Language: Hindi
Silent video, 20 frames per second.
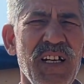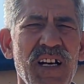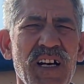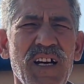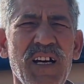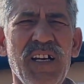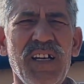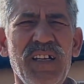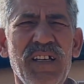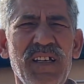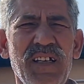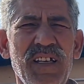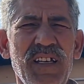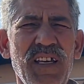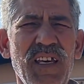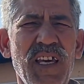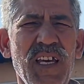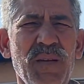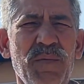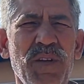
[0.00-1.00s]
हाँ,
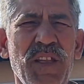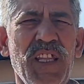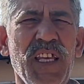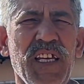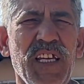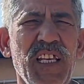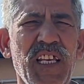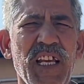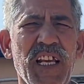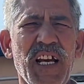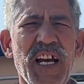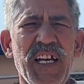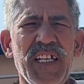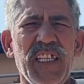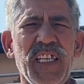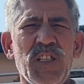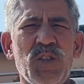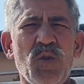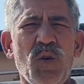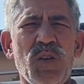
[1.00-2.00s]
एक महीने के लिए आए
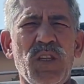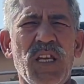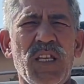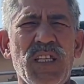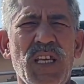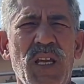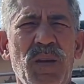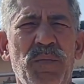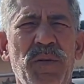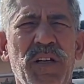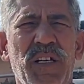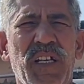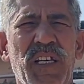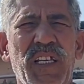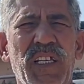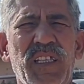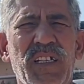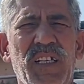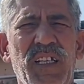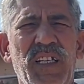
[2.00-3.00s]
थे चौदह हजार रूपए
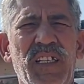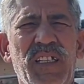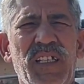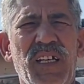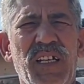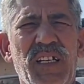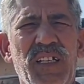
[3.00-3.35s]
खरीद खरीद अच्छा